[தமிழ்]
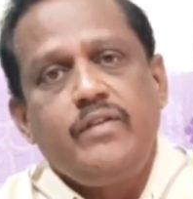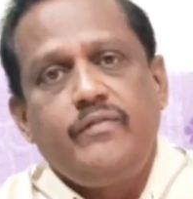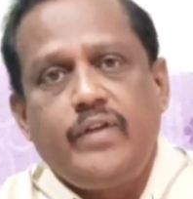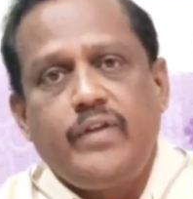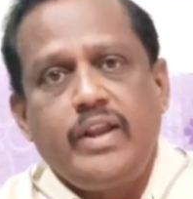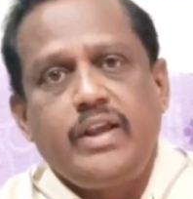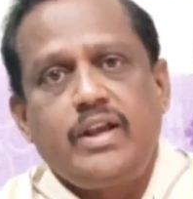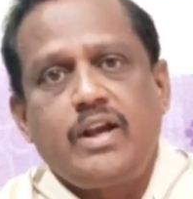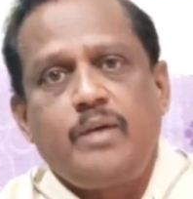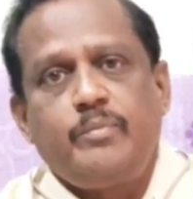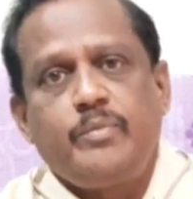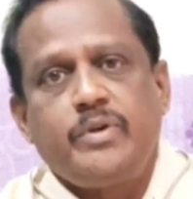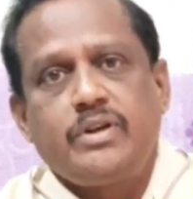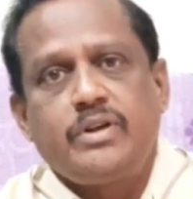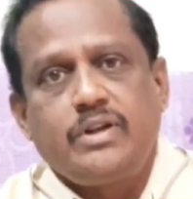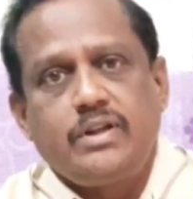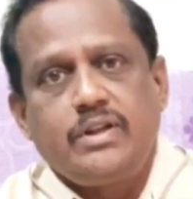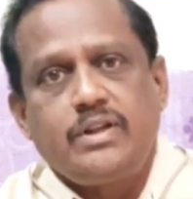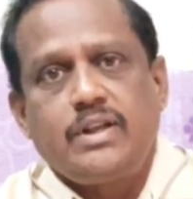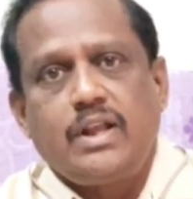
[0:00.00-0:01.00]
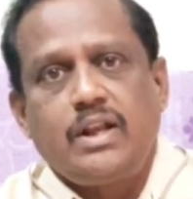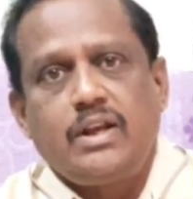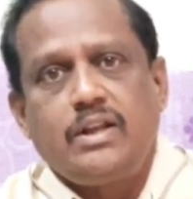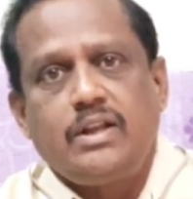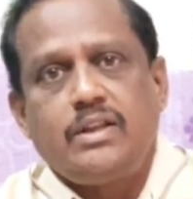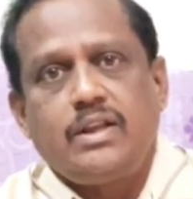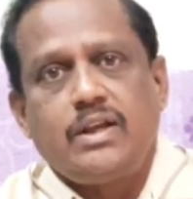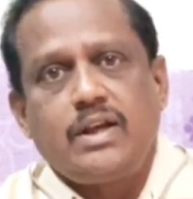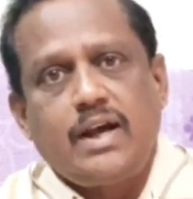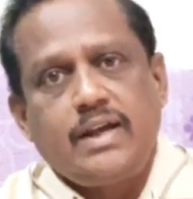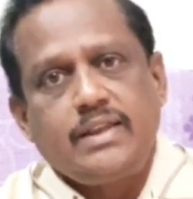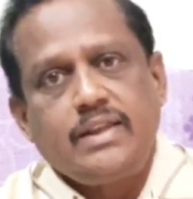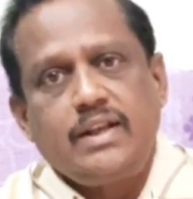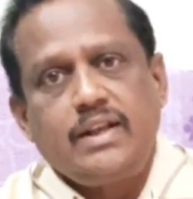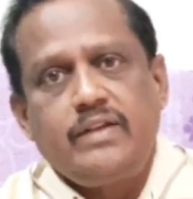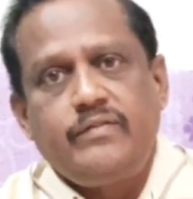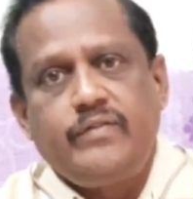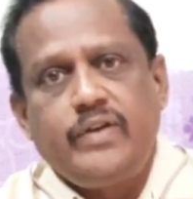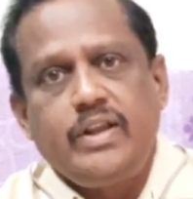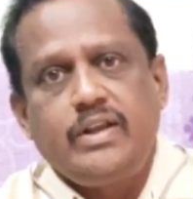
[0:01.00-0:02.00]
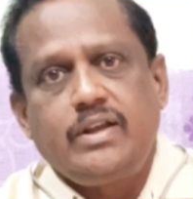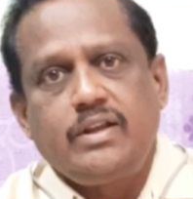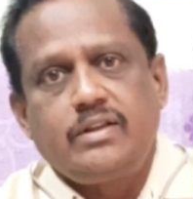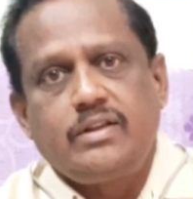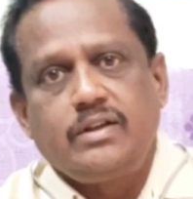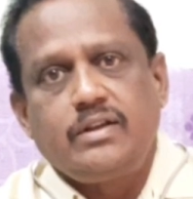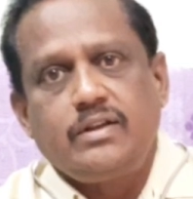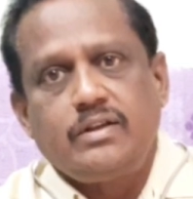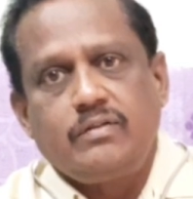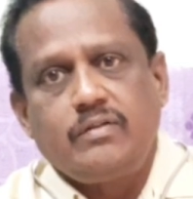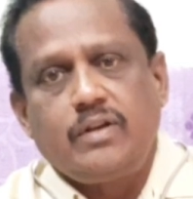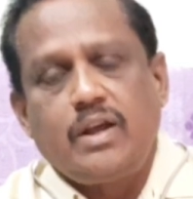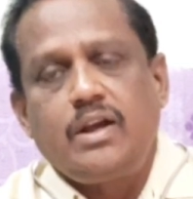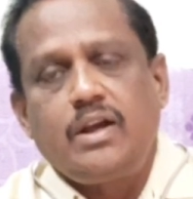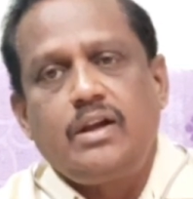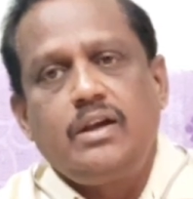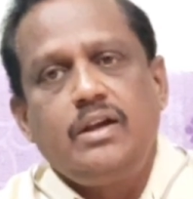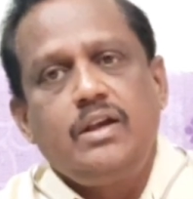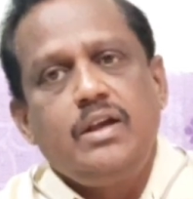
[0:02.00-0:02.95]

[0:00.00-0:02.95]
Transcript: வெடிக்காமல் இருக்கிறது நல்லது அதெல்லாம் வெடிக்கிறதுக்கு என்னென்னா